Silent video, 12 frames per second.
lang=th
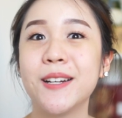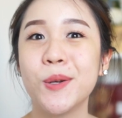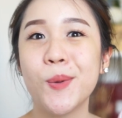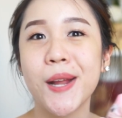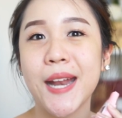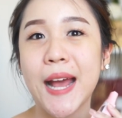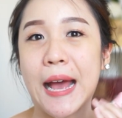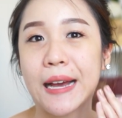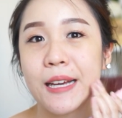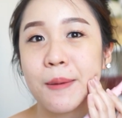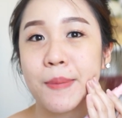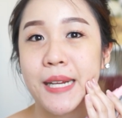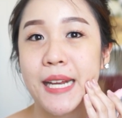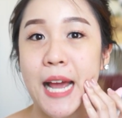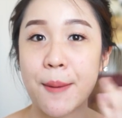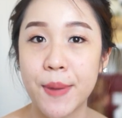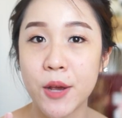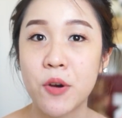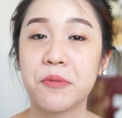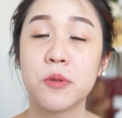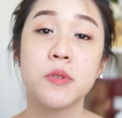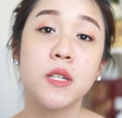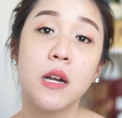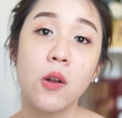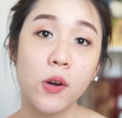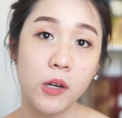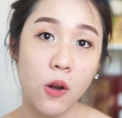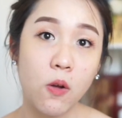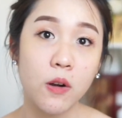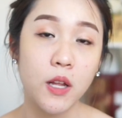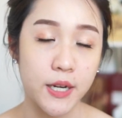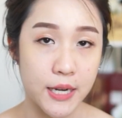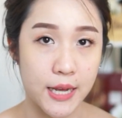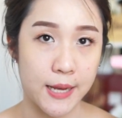นด้วยนะคะ คือไม่ได้ทำให้ความชุ่มชื้นลดลงเลยนะ